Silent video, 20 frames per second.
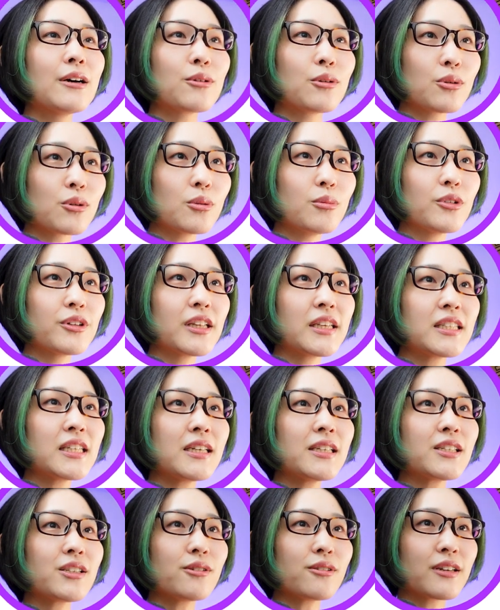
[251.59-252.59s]
今後も
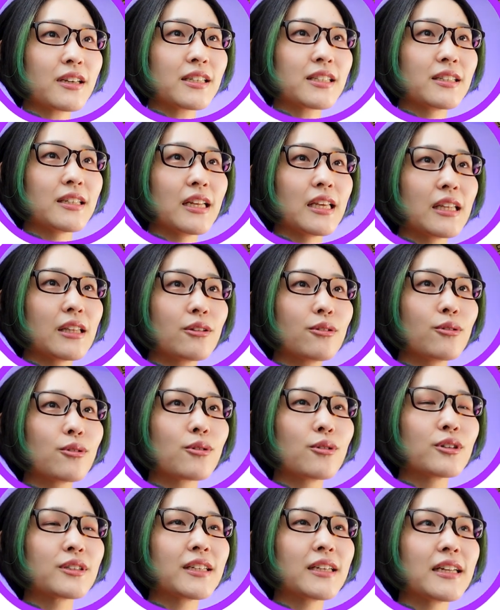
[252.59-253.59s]
デザインショーケースに投
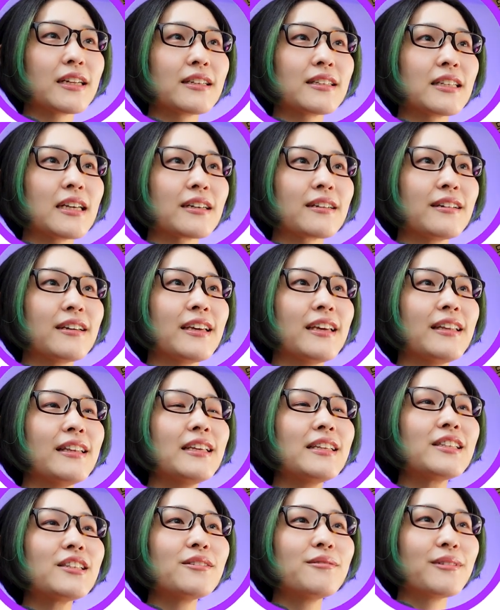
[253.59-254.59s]
稿される作品
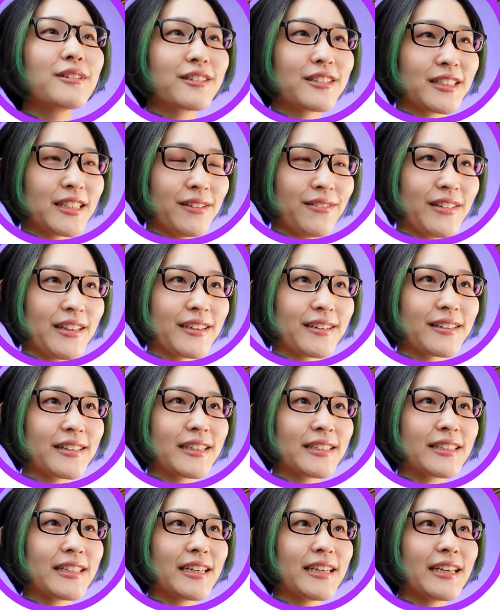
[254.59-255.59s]
に注目してみてく
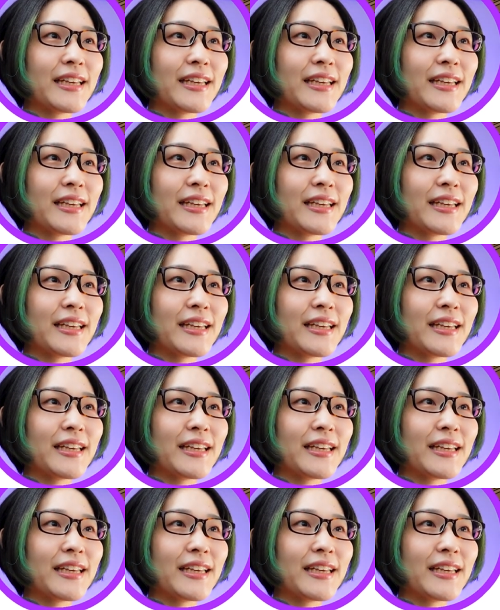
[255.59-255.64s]
ださ